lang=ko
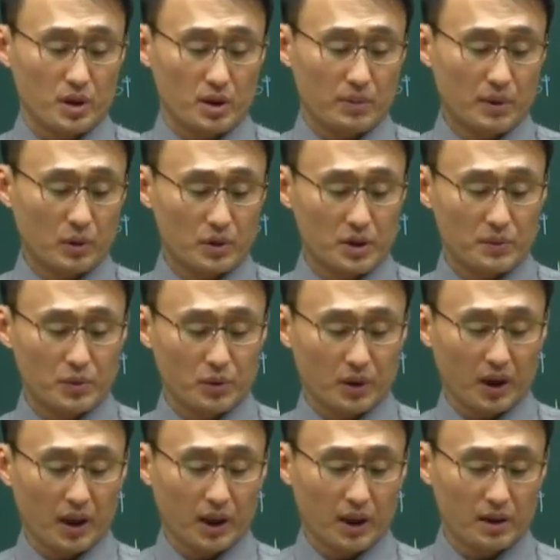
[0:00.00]

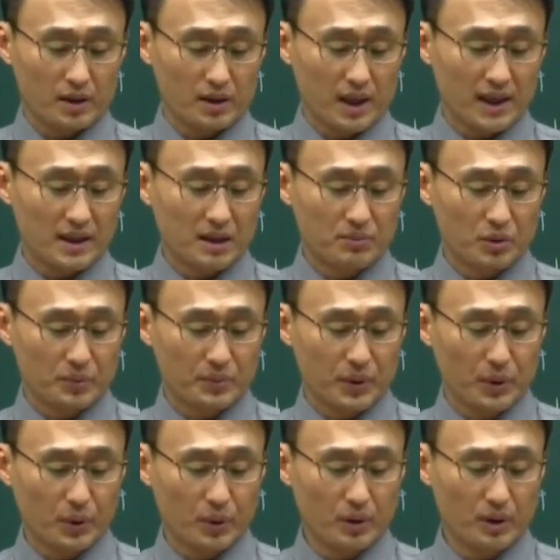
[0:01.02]
250쪽에 그 하단부
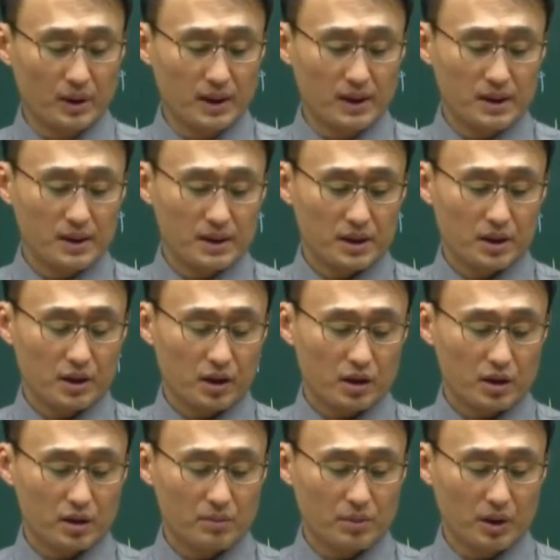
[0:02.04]
표.
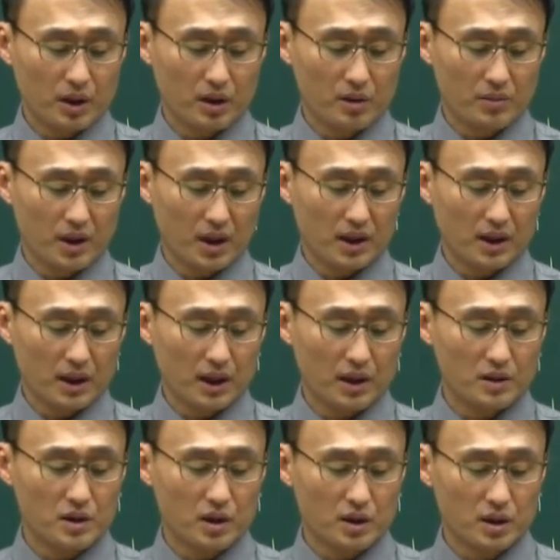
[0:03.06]
징역형 벌금형에 따른
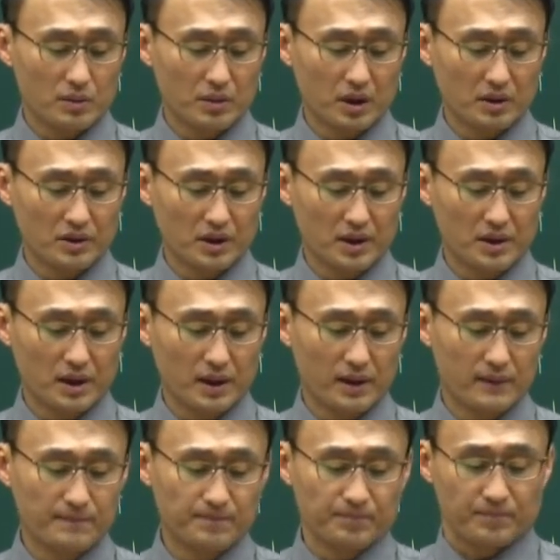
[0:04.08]
행정처분이라고 써
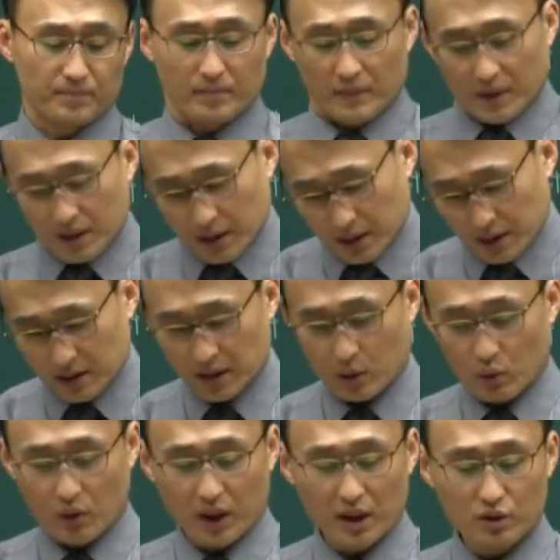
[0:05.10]
있잖아요. 자,
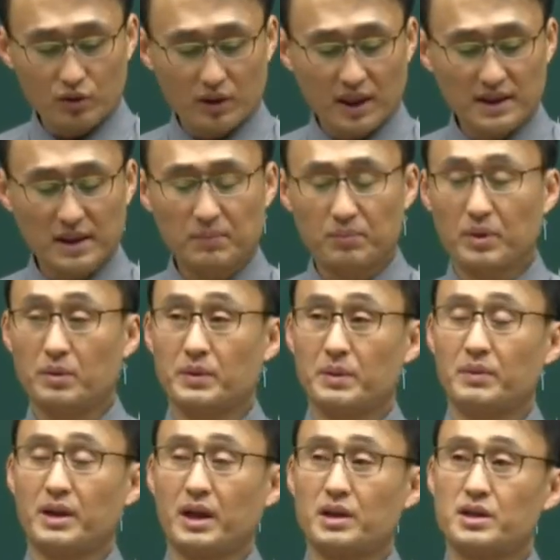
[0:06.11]
공인중개사법
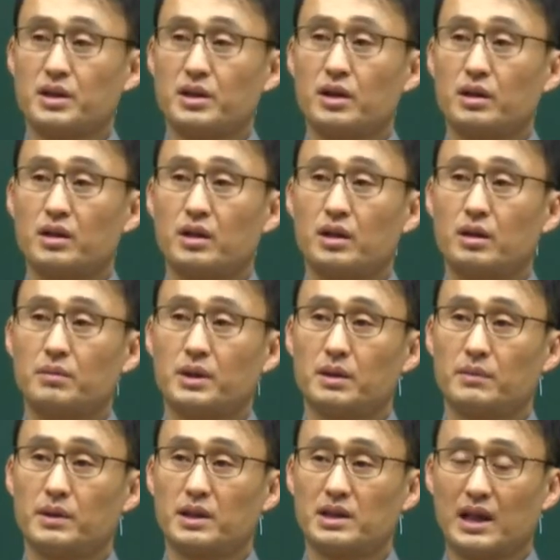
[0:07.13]
위반에 징역형을
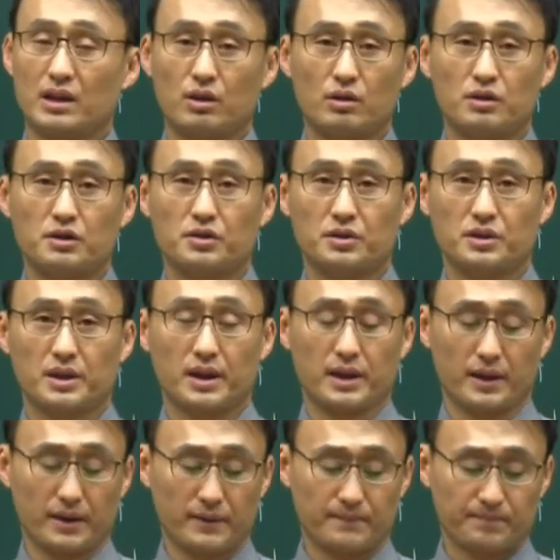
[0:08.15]
받으면 자격
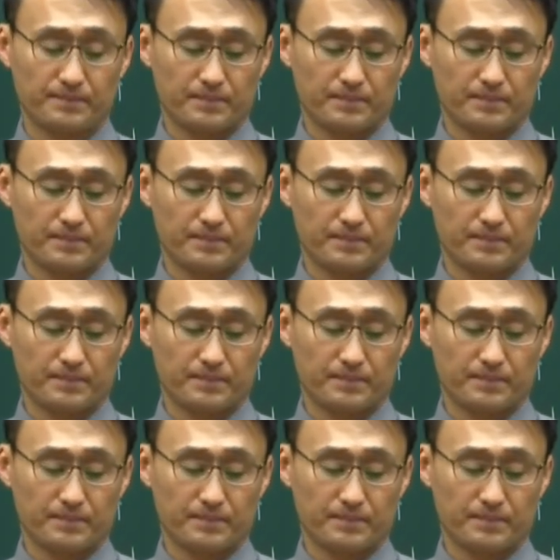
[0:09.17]
취소잖아요.